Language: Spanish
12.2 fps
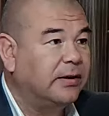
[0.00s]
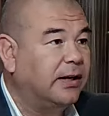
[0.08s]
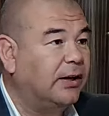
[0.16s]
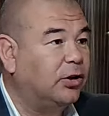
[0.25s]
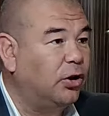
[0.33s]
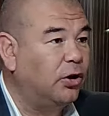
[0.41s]

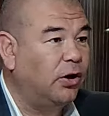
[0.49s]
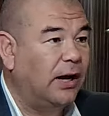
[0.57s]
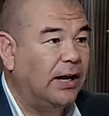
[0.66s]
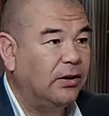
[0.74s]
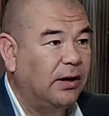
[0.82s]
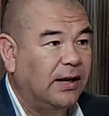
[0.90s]
Ya todos los
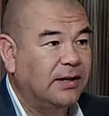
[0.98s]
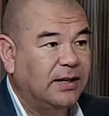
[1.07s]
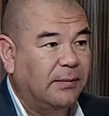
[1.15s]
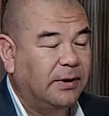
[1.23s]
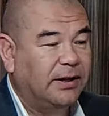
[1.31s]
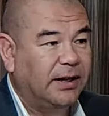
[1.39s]
años las
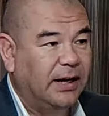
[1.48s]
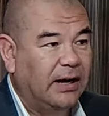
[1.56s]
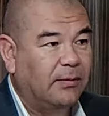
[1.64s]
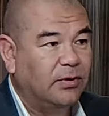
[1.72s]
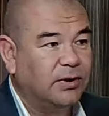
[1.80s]
ISAPRES tienen la